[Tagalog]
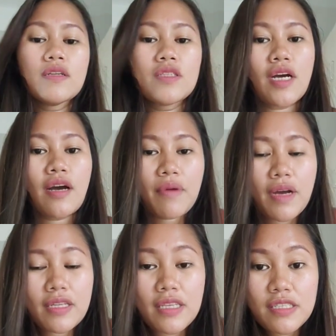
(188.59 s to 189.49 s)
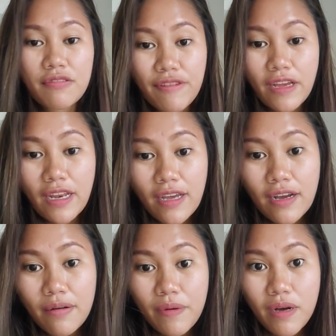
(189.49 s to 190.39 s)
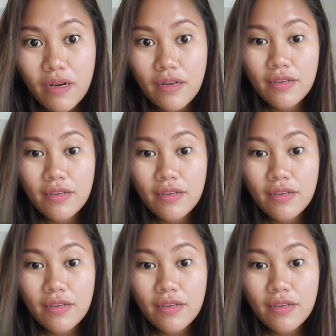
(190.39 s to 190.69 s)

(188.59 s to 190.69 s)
Tsaka maganda sa feeling kapag